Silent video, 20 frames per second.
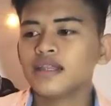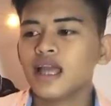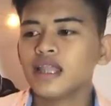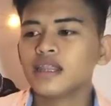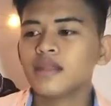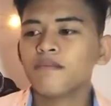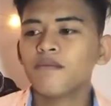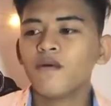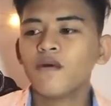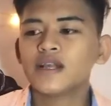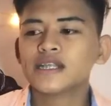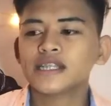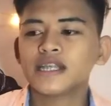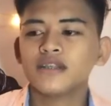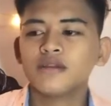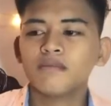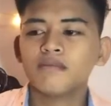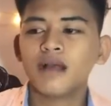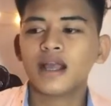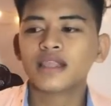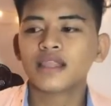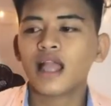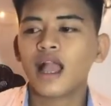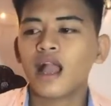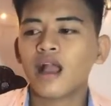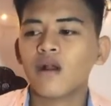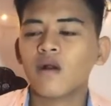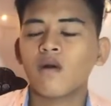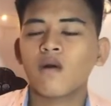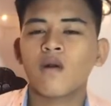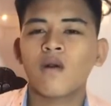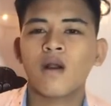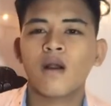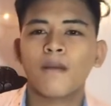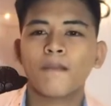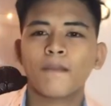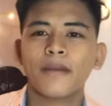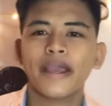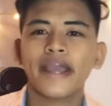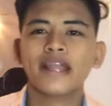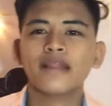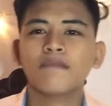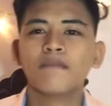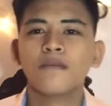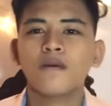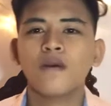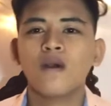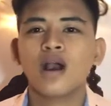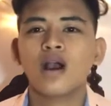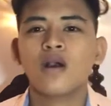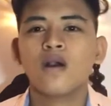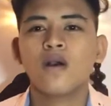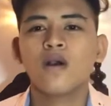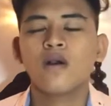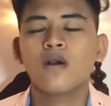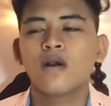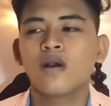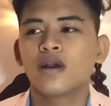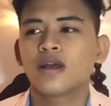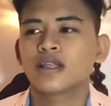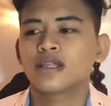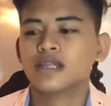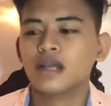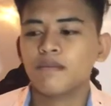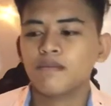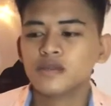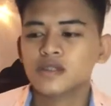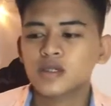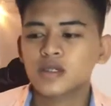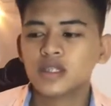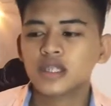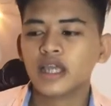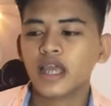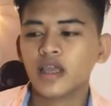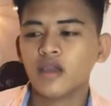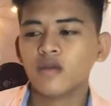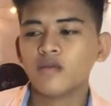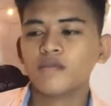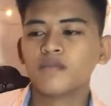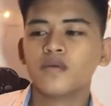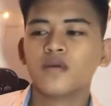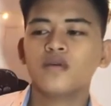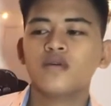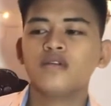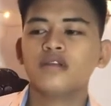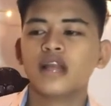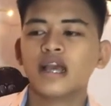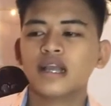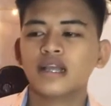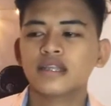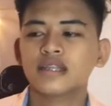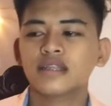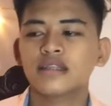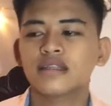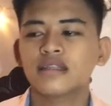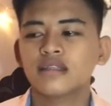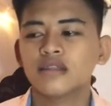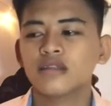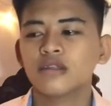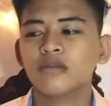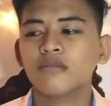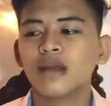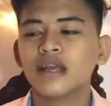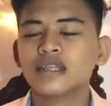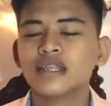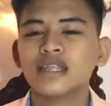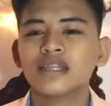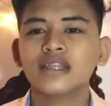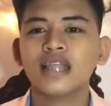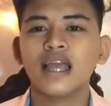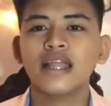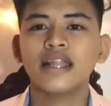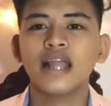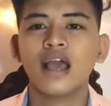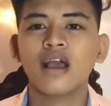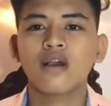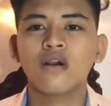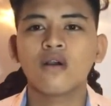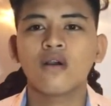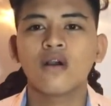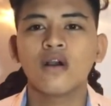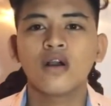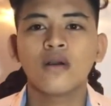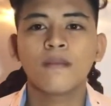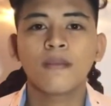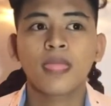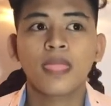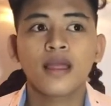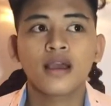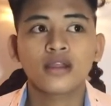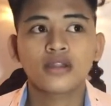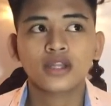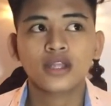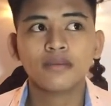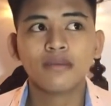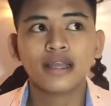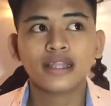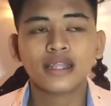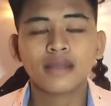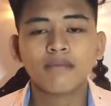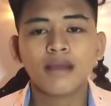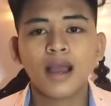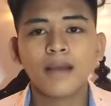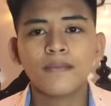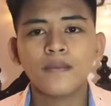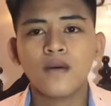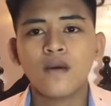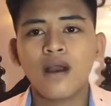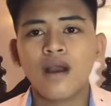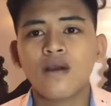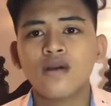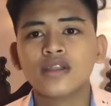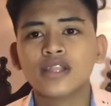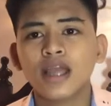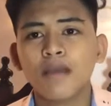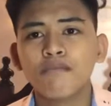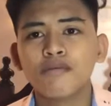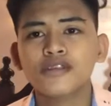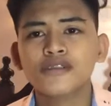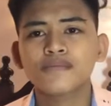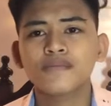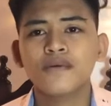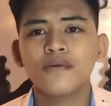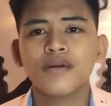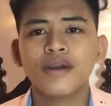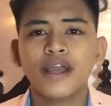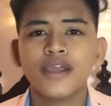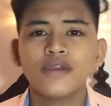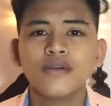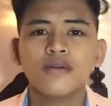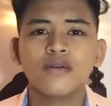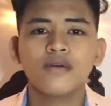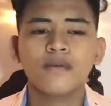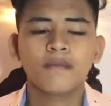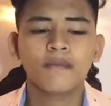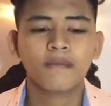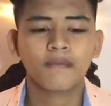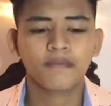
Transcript: dati po kasi nung bata ako, payat po ako. Tapos ngayon pong nag tumatanda na ako, tumataba po ako. Tapos po ngayong,